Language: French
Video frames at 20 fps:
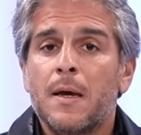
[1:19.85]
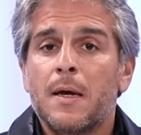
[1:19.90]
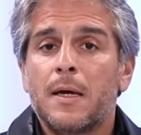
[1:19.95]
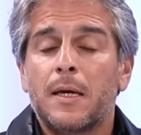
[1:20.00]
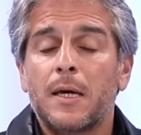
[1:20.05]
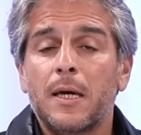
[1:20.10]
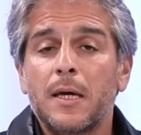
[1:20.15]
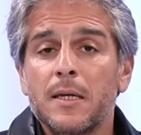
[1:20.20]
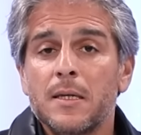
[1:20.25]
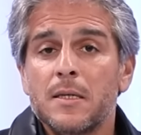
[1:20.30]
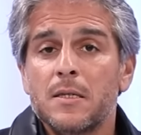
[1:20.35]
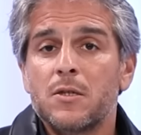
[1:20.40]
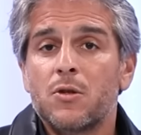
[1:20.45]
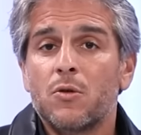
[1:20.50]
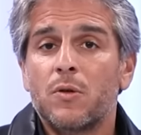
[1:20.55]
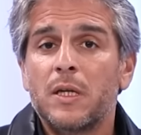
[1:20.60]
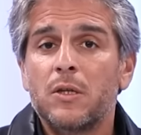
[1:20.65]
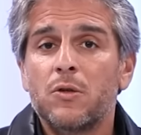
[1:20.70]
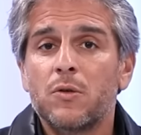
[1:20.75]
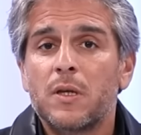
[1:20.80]
Crise de
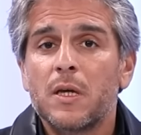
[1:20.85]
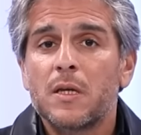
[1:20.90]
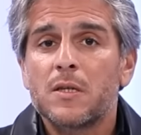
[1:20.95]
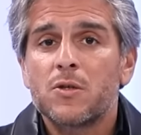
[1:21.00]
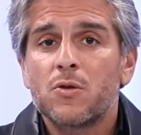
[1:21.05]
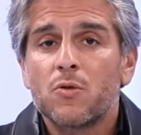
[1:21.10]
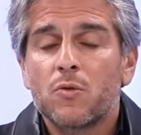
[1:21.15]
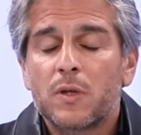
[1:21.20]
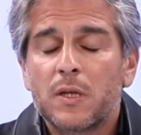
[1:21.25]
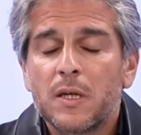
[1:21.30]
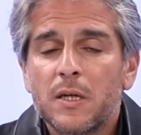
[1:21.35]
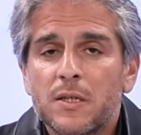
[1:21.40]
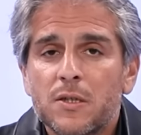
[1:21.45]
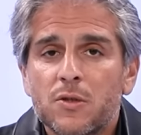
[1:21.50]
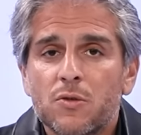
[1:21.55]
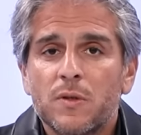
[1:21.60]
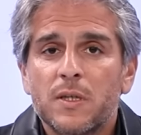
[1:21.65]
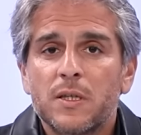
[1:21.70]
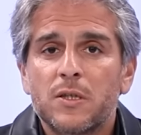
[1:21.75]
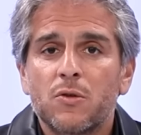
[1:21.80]
l'éducation, quelles
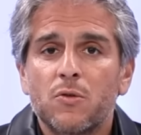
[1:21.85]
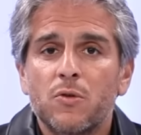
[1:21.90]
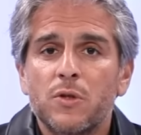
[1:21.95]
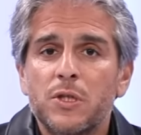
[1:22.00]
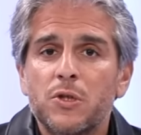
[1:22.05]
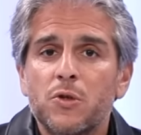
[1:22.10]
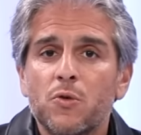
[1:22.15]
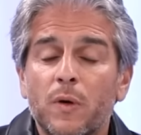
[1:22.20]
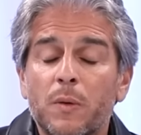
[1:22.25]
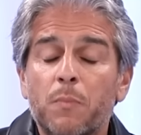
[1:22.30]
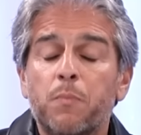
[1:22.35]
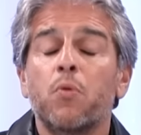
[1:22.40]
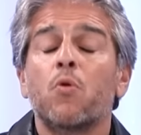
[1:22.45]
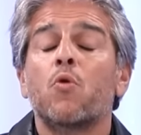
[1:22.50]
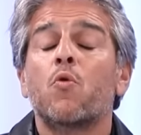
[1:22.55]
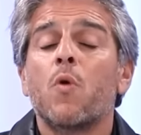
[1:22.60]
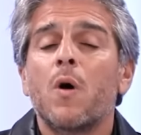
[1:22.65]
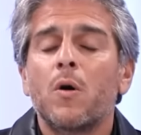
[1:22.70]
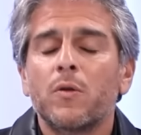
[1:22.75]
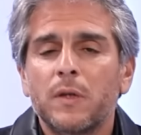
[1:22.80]
sont les solutions et
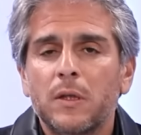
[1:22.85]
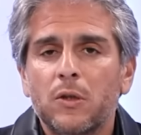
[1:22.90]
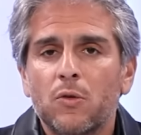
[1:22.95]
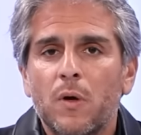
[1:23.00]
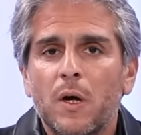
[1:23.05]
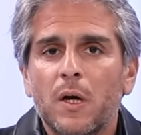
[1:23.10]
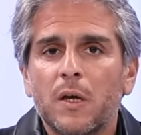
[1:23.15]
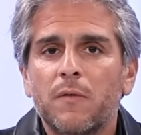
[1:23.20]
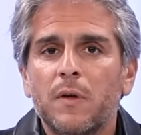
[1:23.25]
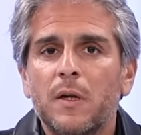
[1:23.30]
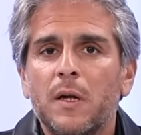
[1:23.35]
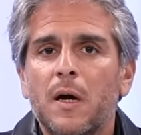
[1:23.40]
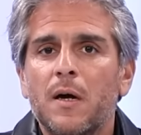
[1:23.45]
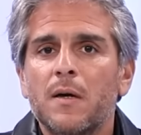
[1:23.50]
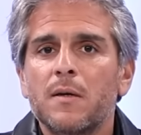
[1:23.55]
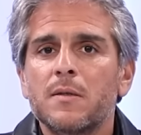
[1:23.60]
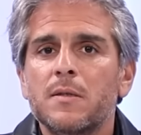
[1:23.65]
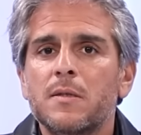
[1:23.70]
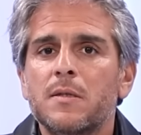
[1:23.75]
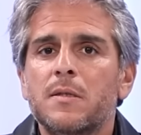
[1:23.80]
pourquoi en est-on arrivé
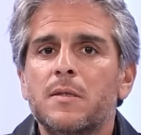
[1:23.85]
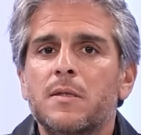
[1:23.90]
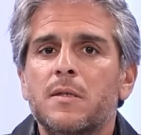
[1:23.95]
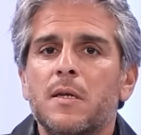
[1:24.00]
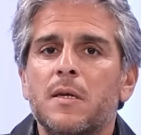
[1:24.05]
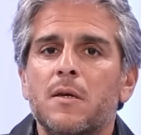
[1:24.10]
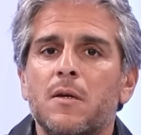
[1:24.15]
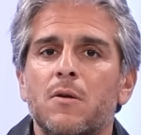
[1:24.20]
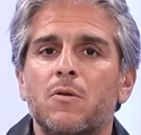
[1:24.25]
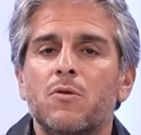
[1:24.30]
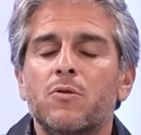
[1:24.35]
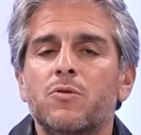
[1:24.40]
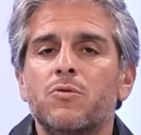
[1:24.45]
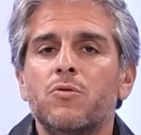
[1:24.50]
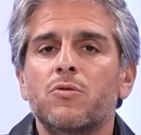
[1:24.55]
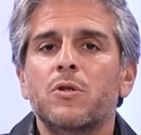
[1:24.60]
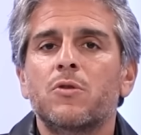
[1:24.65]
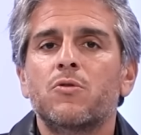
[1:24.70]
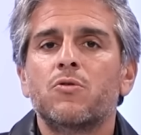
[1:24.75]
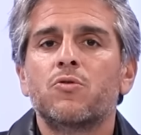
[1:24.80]
là C'est le
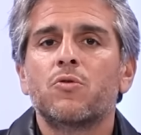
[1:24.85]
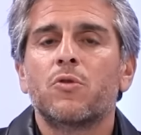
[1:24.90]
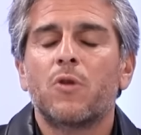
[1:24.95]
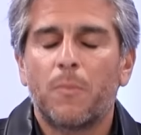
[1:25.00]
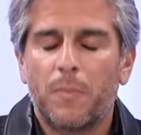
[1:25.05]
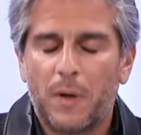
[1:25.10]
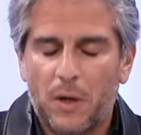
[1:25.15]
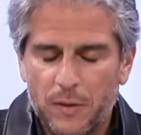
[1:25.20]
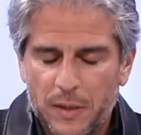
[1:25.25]
sujet du jour dans Parole